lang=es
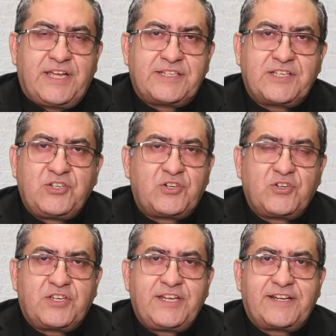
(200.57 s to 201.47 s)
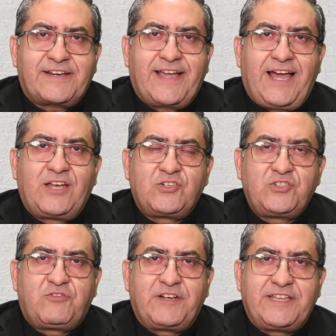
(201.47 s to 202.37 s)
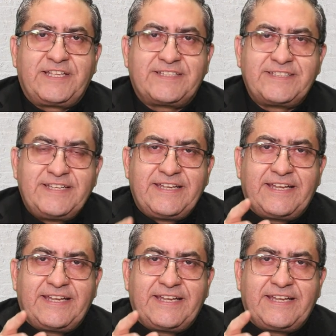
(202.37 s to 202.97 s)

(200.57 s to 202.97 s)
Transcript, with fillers: el Señor no quiere regalos ni ofrendas,